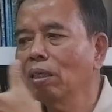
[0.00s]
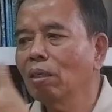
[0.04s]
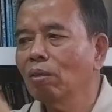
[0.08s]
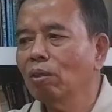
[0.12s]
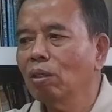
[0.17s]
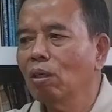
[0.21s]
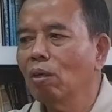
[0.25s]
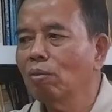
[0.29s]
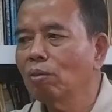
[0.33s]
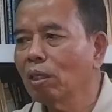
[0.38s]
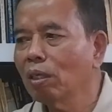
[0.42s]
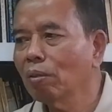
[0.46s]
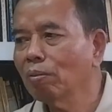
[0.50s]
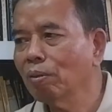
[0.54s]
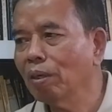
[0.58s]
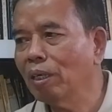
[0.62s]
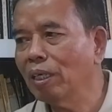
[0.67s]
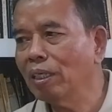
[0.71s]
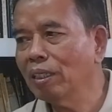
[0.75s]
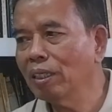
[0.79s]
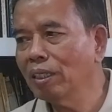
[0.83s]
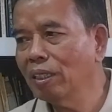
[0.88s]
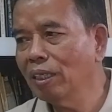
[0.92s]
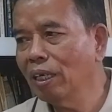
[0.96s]
tanggung jawabnya
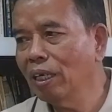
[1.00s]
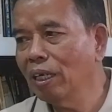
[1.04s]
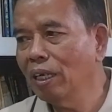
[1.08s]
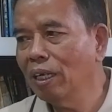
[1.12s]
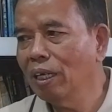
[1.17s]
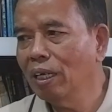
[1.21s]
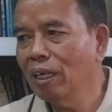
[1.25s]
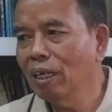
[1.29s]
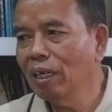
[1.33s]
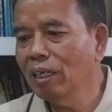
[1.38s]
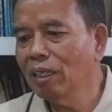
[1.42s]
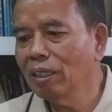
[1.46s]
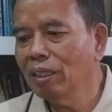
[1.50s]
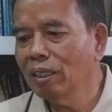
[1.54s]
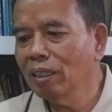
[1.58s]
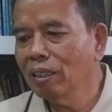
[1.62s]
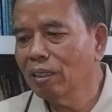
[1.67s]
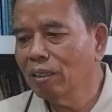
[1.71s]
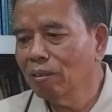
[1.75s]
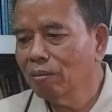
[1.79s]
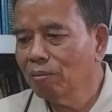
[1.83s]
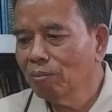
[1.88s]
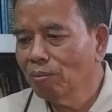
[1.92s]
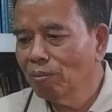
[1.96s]
kepada si A
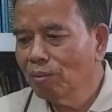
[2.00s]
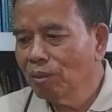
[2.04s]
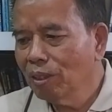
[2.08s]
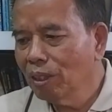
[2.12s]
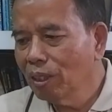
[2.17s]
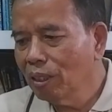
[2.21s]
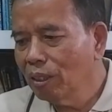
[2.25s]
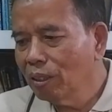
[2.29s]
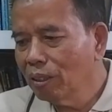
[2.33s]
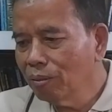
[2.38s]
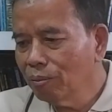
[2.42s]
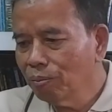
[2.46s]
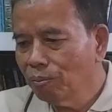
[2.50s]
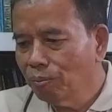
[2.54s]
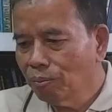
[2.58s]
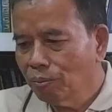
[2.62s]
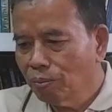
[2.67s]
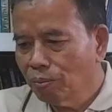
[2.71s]
ya